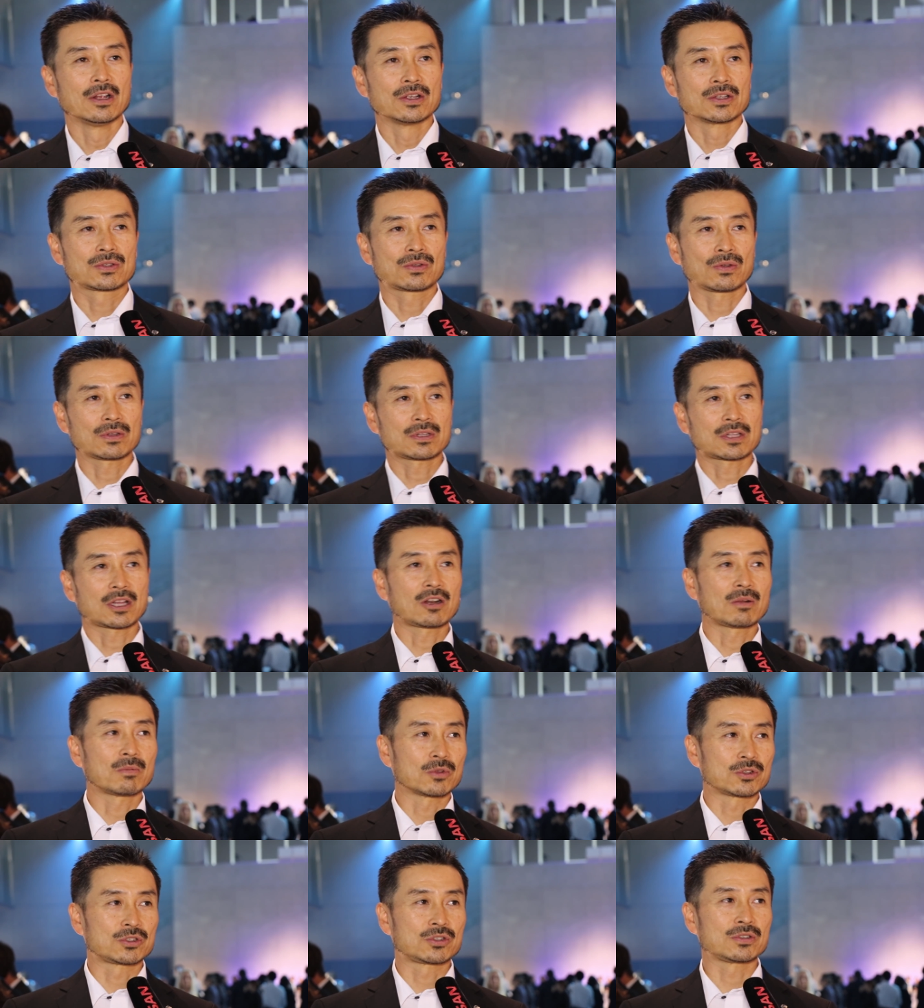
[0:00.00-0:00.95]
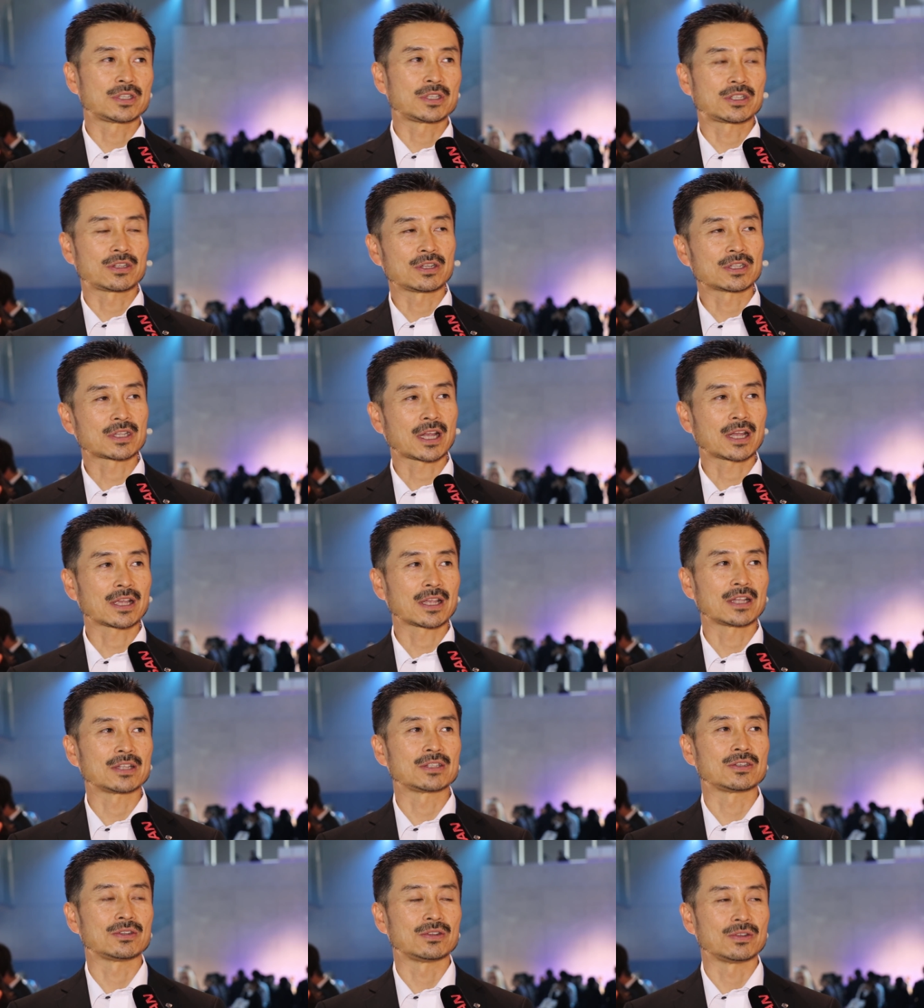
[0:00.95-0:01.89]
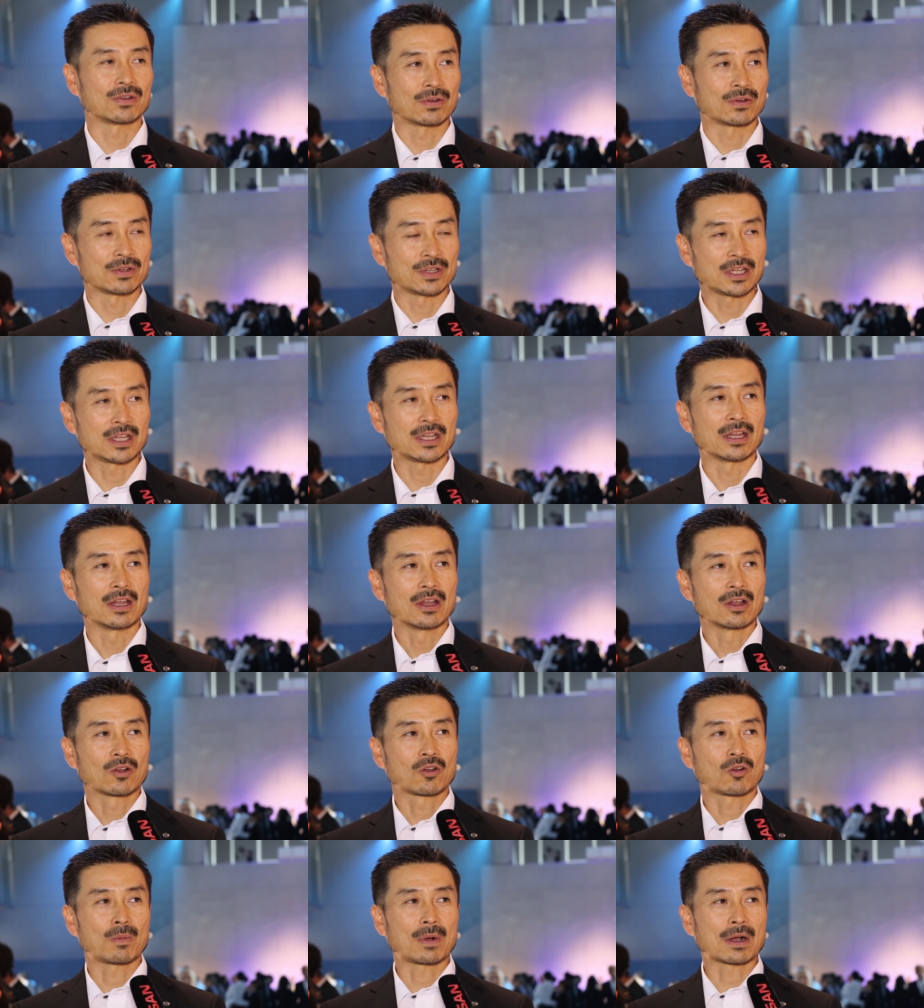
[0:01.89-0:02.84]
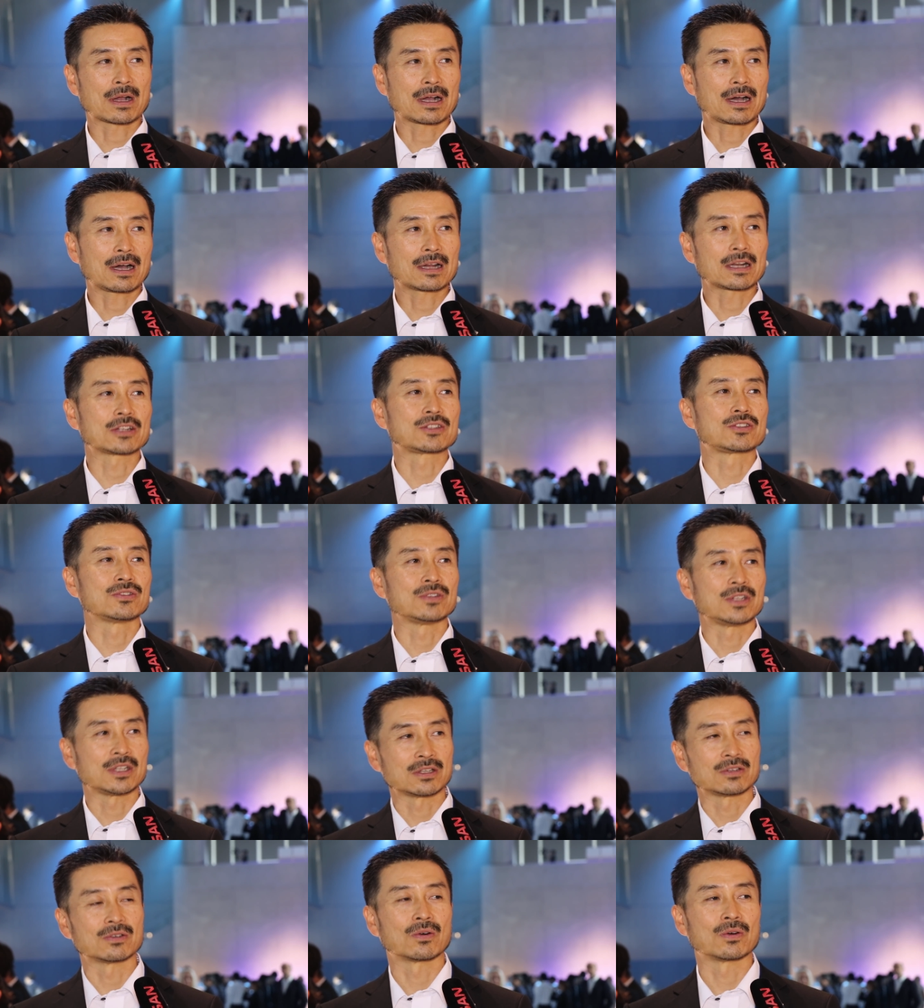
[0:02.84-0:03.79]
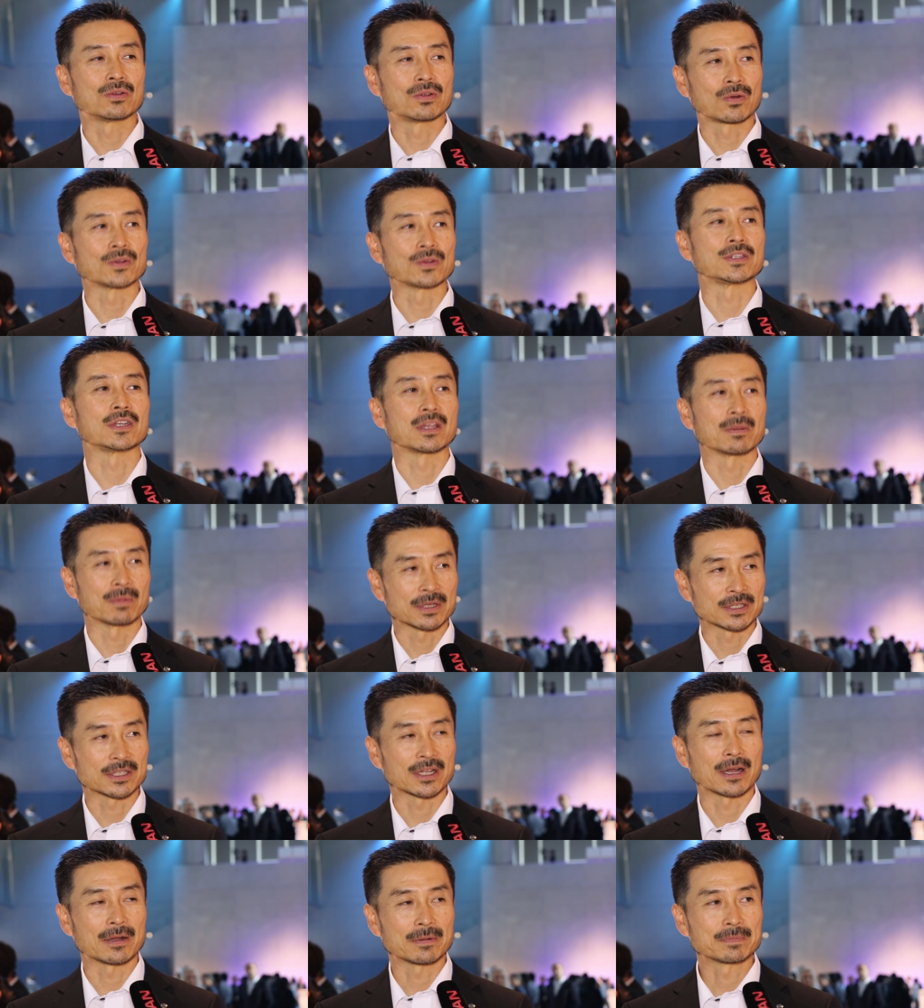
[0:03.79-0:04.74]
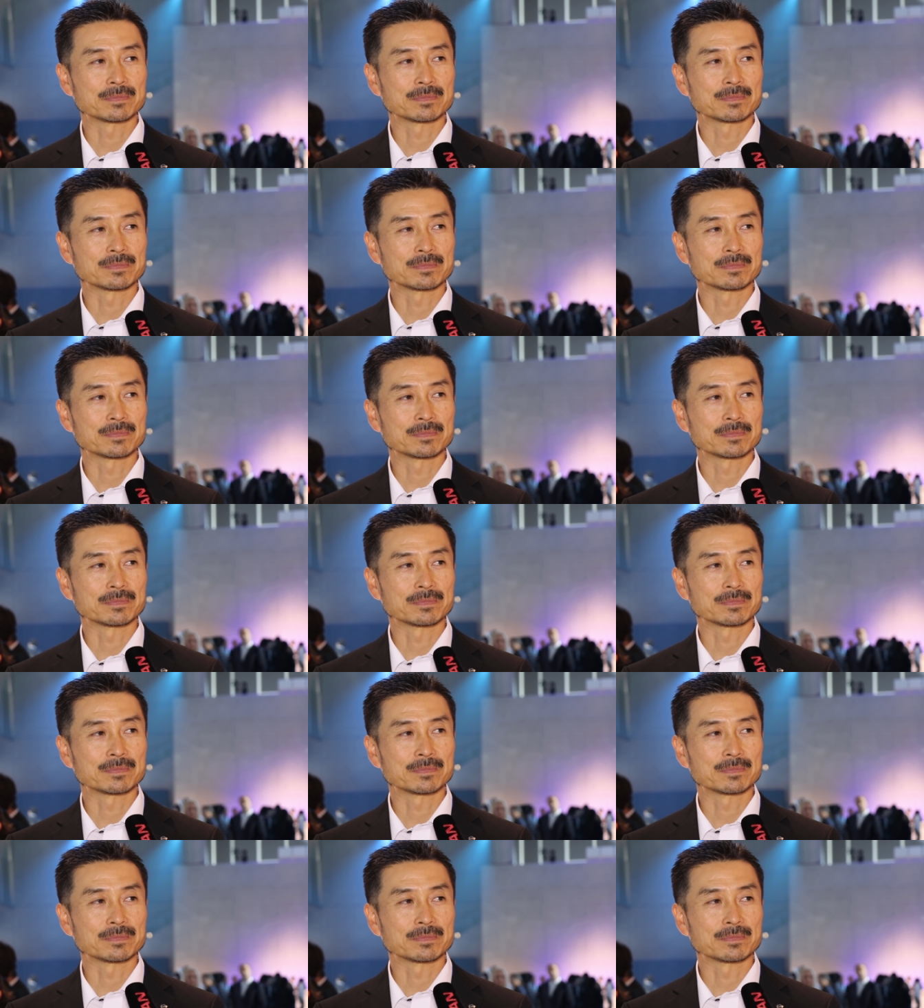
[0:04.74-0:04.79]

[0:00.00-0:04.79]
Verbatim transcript: そういったのも忠実に再現するように細かなチューニングを施してきました。